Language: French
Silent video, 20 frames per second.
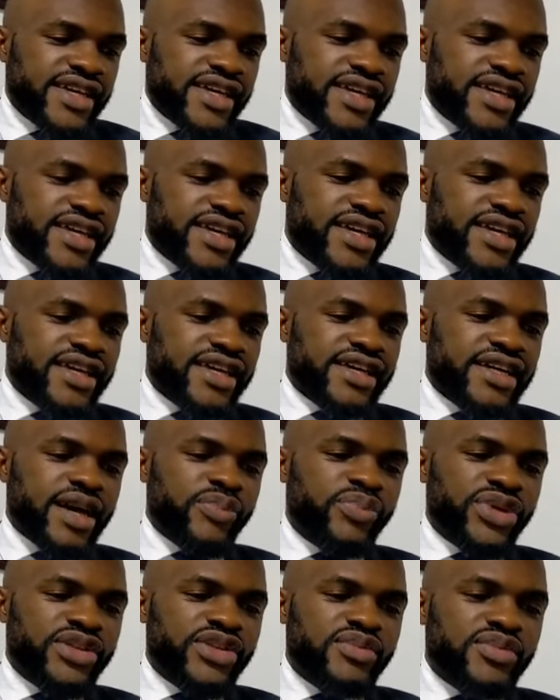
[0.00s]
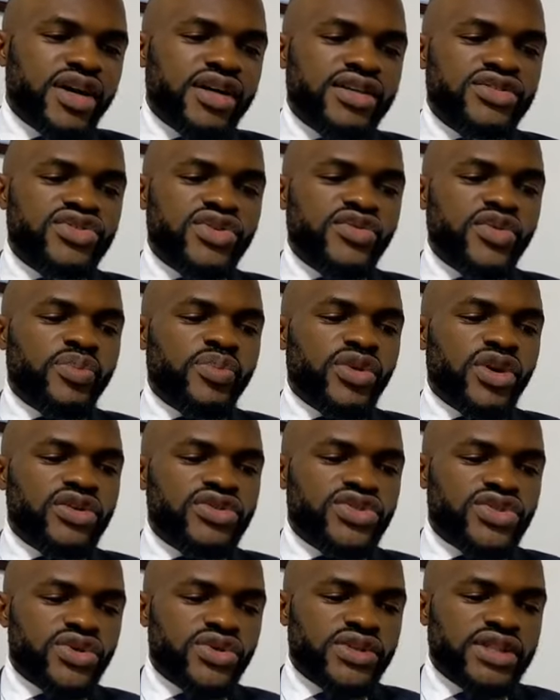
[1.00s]
Et rapidement, je vous
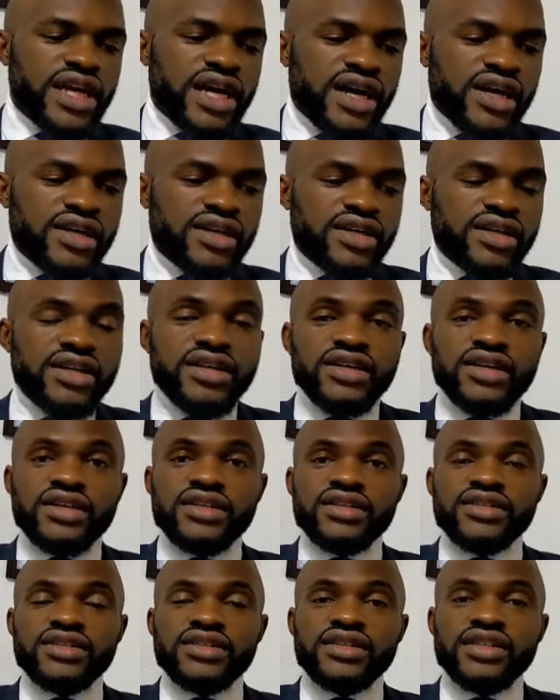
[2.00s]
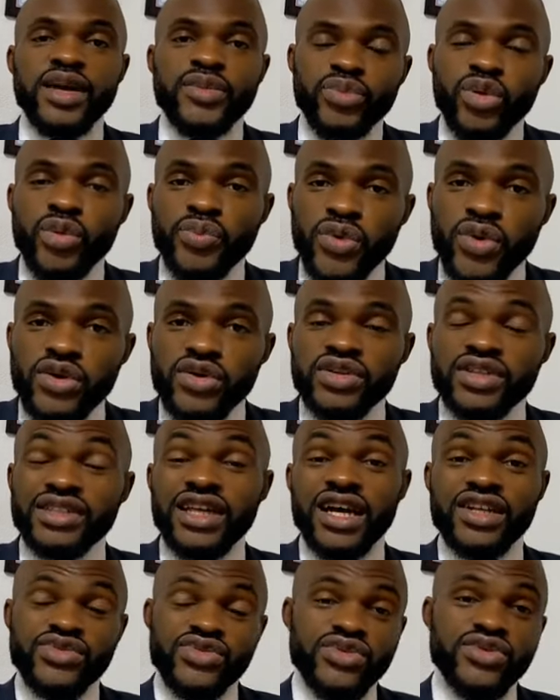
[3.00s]
plonge dans euh, les propos
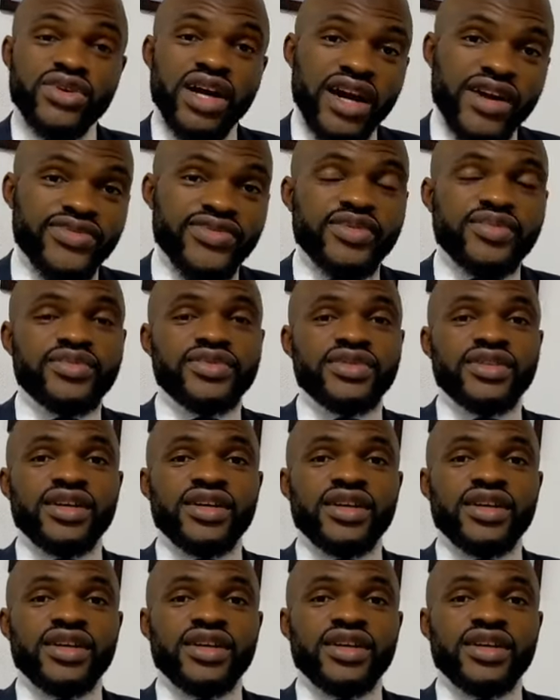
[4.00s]
d'Arthur à vous.